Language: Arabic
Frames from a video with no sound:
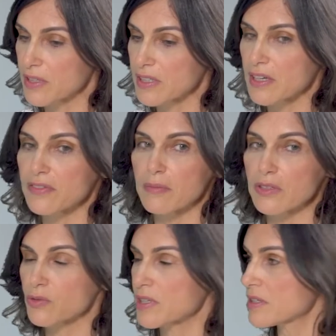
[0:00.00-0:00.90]
بكريكا
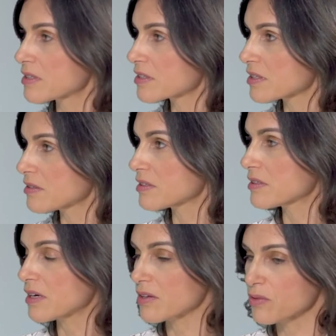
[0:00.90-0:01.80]
فما سؤال آه،
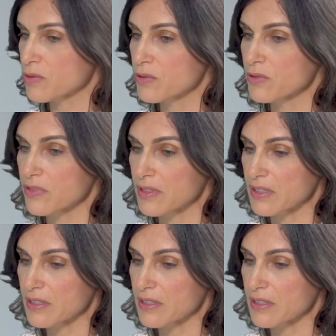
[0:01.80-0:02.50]
عرفتوه في